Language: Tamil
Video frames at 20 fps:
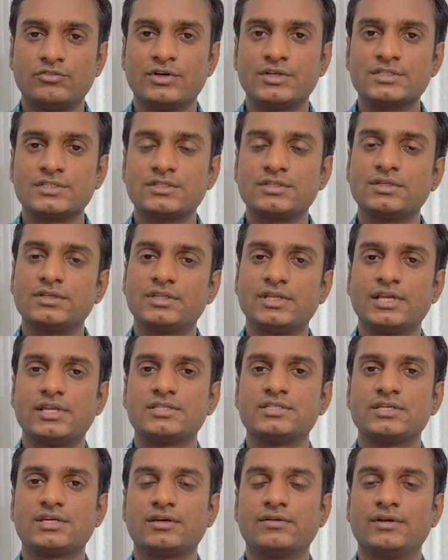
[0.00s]
ஃபஸ்ட்டு தெரிஞ்சிக்க
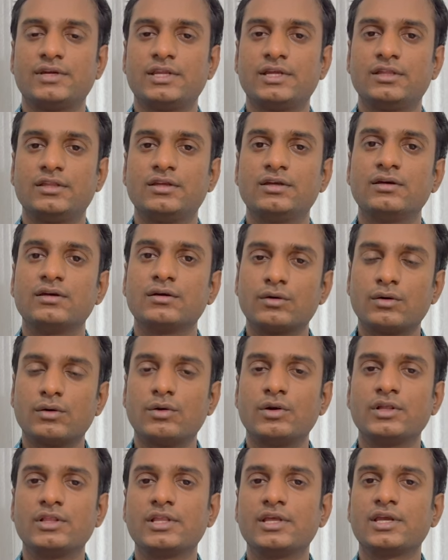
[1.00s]
வேண்டியது
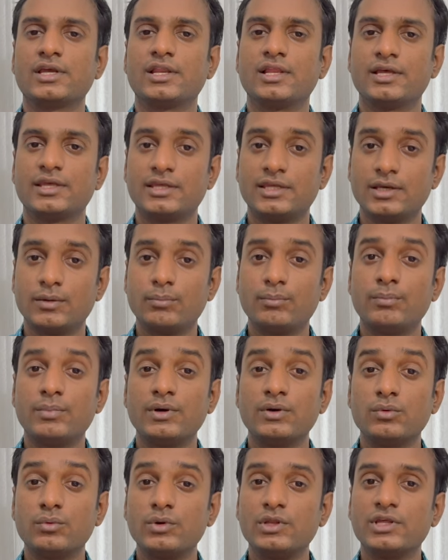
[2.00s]
குழந்தைங்களை எப்போ
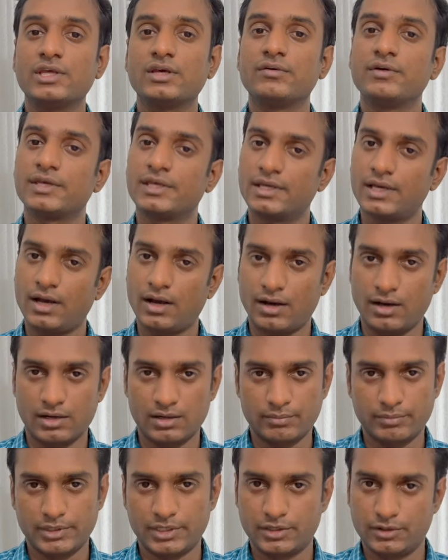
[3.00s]
குளிக்க வைக்க
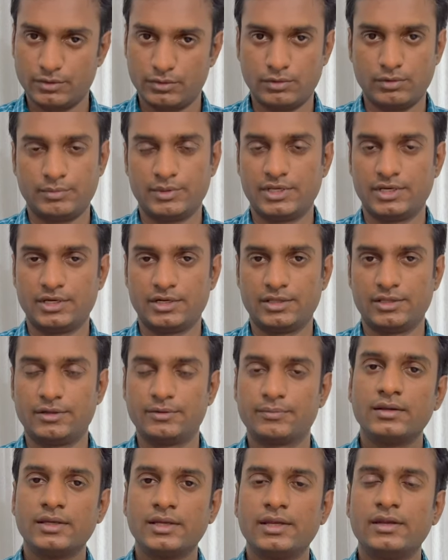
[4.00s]
ஆரம்பிக்கணும் அப்படின்றது
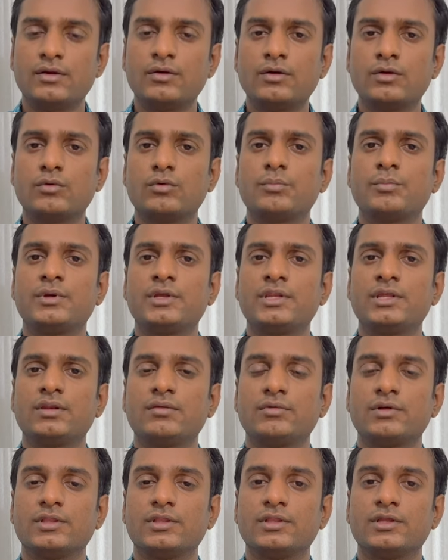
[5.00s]
என்னோட ஒப்பீனியன்
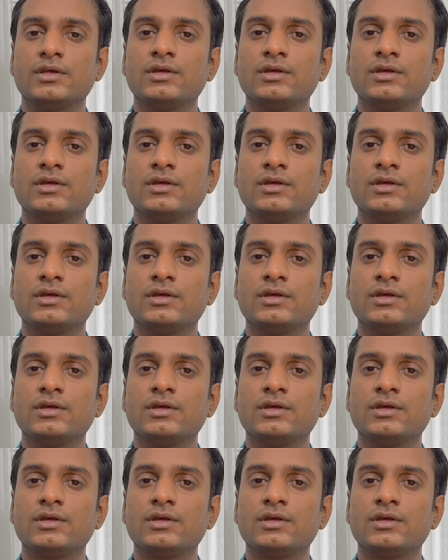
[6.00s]
வந்து